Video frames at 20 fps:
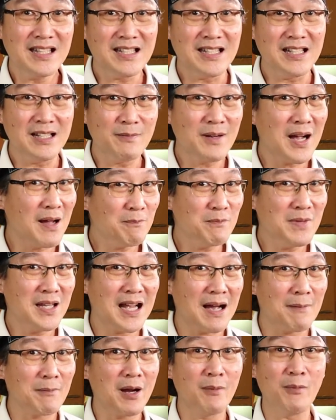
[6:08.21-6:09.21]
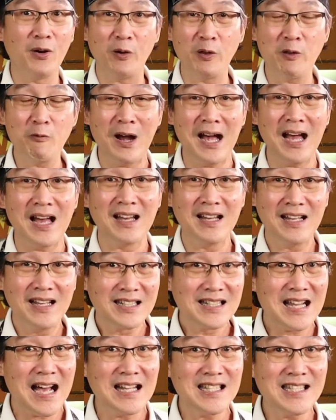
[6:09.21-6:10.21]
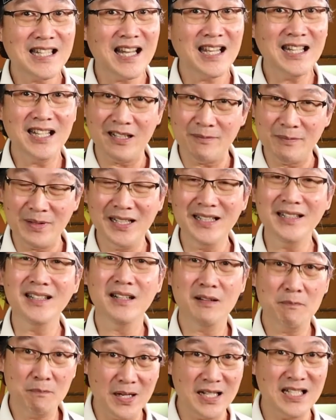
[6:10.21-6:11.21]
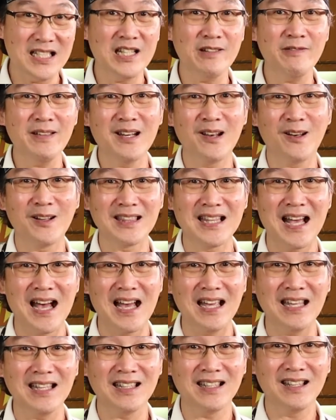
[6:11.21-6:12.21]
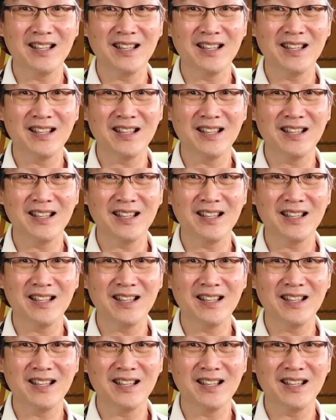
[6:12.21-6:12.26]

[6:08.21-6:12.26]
อย่าลืมครับมีคำเขาบอกไว้ว่าทานเจหนึ่งมื้อหมื่นชีวิตรอดตาย